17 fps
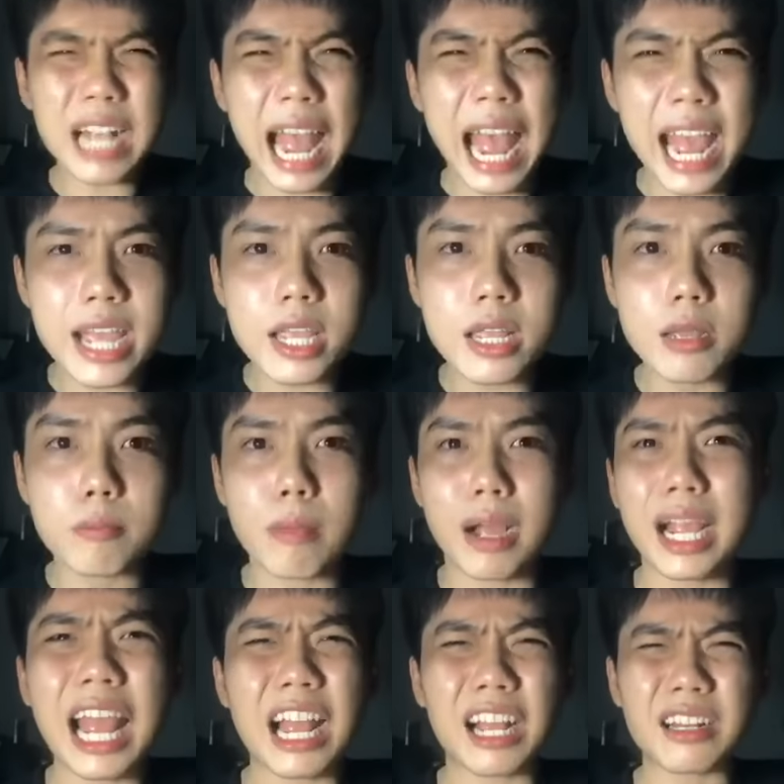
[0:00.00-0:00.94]
cái mà
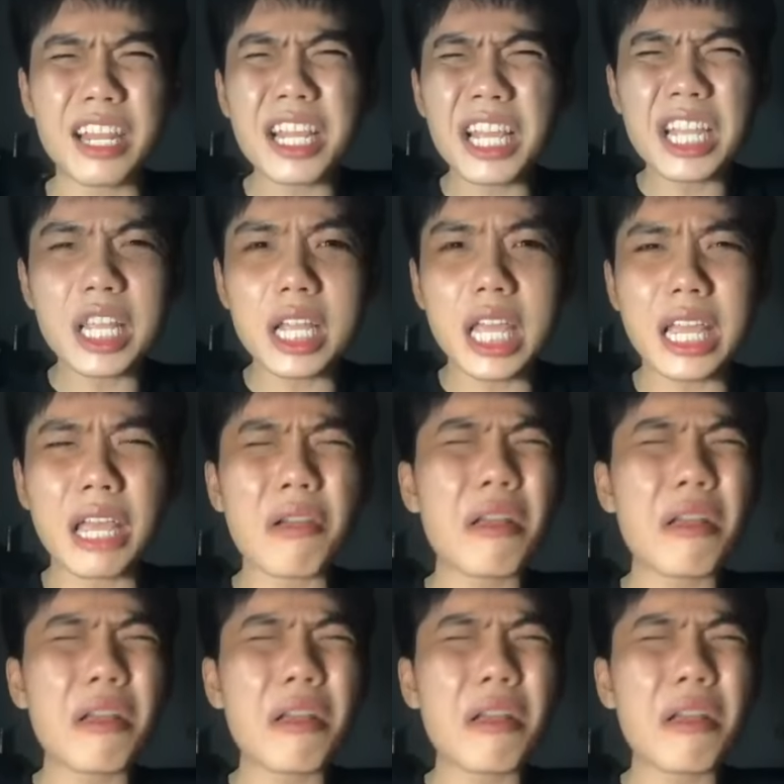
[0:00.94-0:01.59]
cái thằng nicky tiki ờ,